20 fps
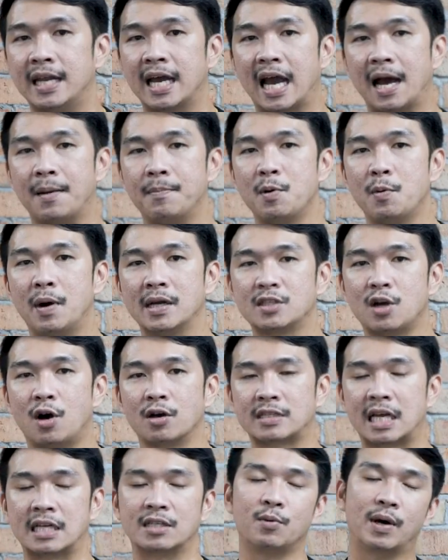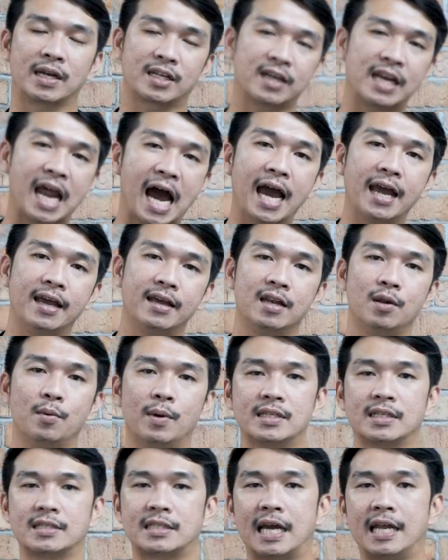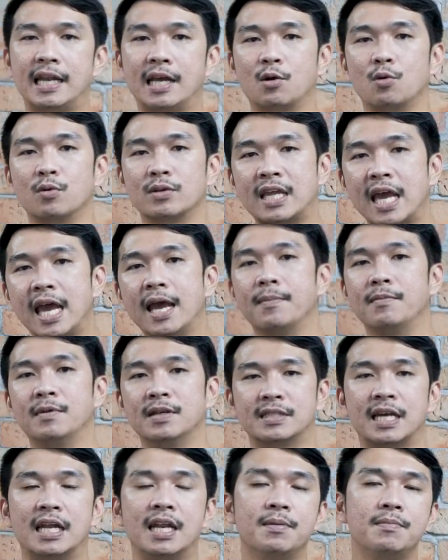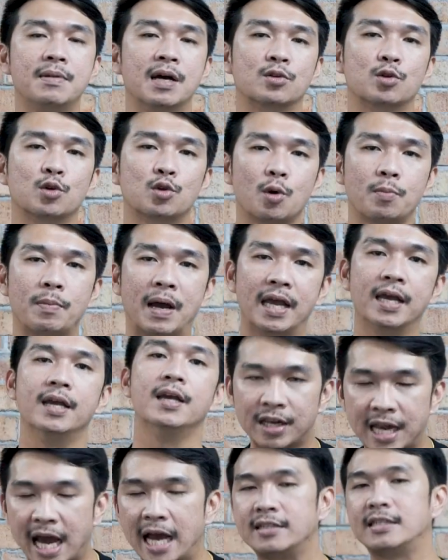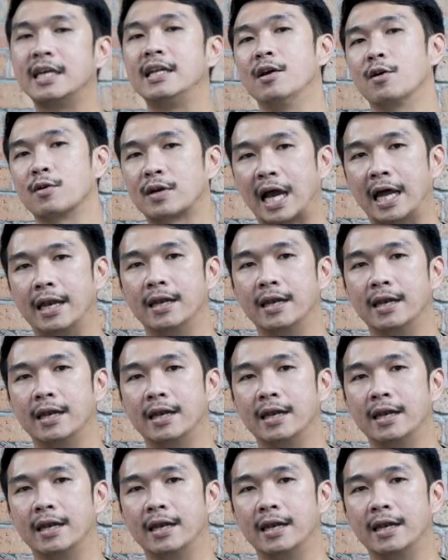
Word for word: นะครับไม่ว่าจะออกต่างจังหวัดก็ได้ หรือว่าจะใช้ในกรุงเทพหรือใช้ในเมืองทั่วๆไปก็ได้เช่นเดียวกั